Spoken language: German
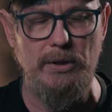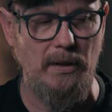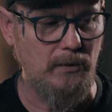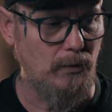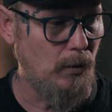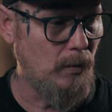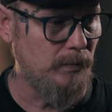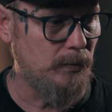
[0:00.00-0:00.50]

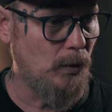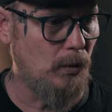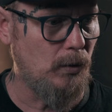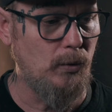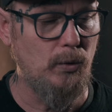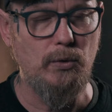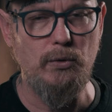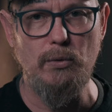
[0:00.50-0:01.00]
dann kommt noch
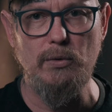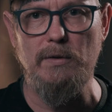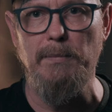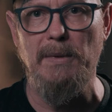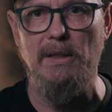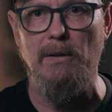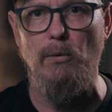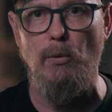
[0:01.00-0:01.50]

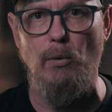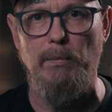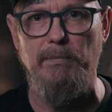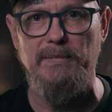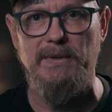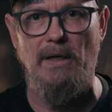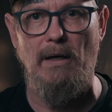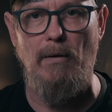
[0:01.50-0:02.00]
Lösungsmittel
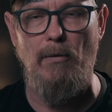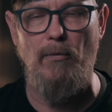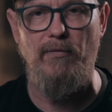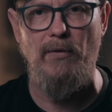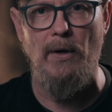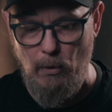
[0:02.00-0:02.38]
oben drauf